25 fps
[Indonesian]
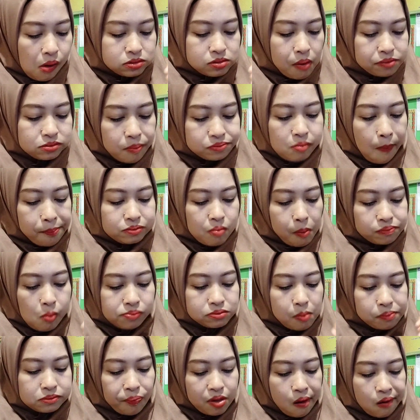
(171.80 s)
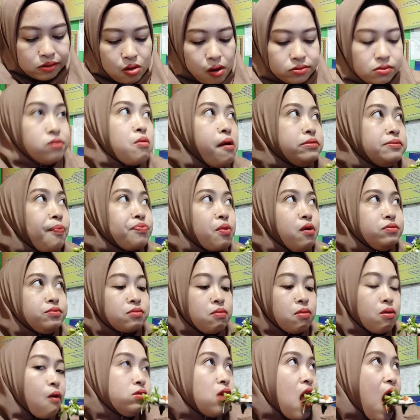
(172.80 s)
Eh, biar badannya
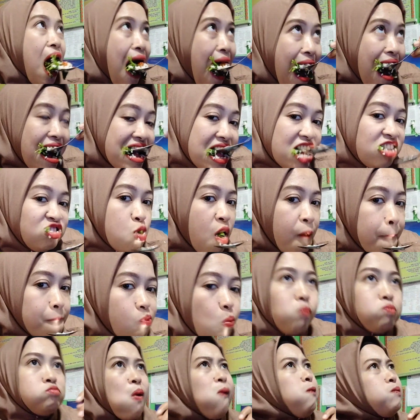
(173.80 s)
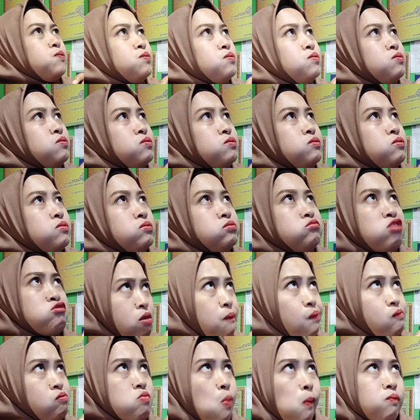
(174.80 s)
sehat ya kan jangan lupa
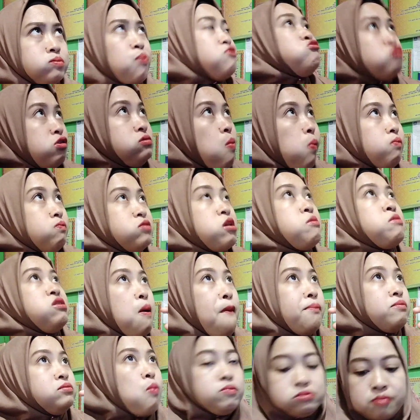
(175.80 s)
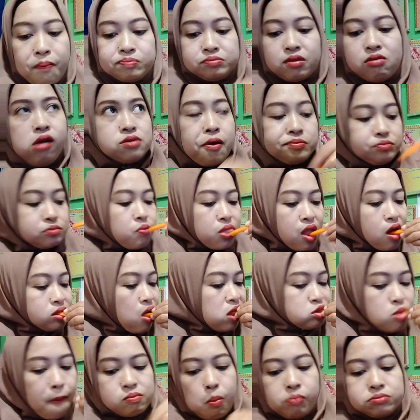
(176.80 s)
makan siang ya guys karena
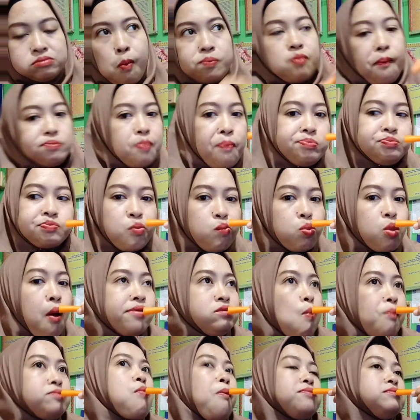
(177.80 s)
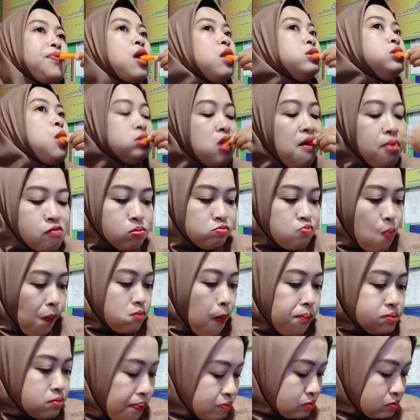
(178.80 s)
makan siang itu penting jangan